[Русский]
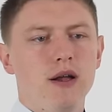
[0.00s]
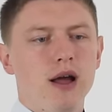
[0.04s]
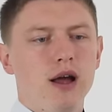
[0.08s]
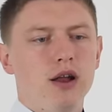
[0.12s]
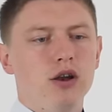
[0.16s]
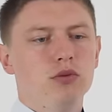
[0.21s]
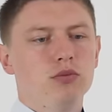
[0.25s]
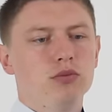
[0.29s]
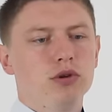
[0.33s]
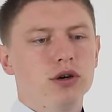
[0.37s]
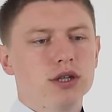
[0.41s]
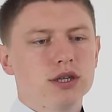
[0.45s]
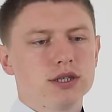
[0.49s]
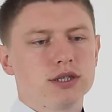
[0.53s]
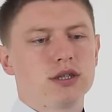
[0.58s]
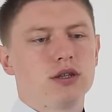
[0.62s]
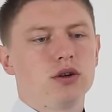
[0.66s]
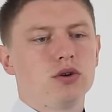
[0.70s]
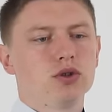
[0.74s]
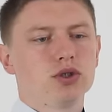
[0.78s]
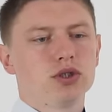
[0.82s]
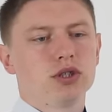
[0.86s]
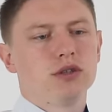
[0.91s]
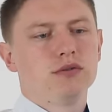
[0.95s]
Любое
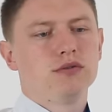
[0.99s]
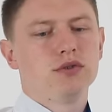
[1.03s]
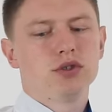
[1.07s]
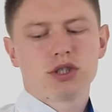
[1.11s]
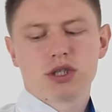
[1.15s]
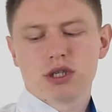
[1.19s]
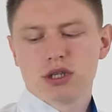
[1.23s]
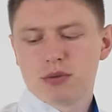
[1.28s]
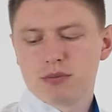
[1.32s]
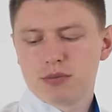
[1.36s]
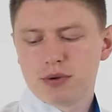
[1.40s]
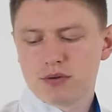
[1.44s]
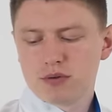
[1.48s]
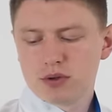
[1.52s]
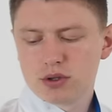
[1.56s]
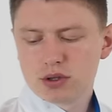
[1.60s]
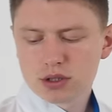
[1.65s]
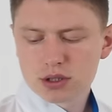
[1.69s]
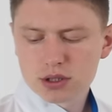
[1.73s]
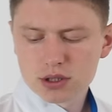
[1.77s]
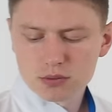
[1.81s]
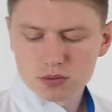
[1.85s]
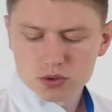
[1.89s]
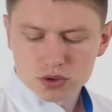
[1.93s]
неосторожное движение
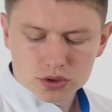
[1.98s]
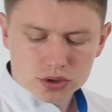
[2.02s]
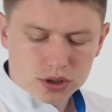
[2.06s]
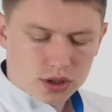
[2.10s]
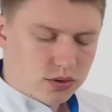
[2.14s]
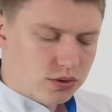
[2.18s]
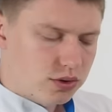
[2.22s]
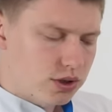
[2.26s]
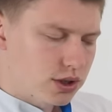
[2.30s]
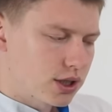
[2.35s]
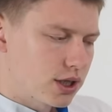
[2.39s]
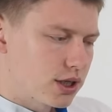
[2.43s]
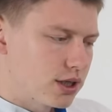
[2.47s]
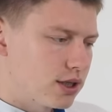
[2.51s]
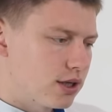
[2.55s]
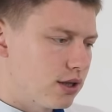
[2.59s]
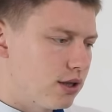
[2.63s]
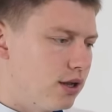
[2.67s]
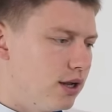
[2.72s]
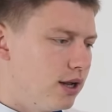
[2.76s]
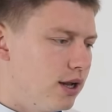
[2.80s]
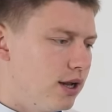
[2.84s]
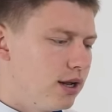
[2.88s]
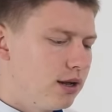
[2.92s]
приводит к тому, что я уже
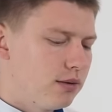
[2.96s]
сказал.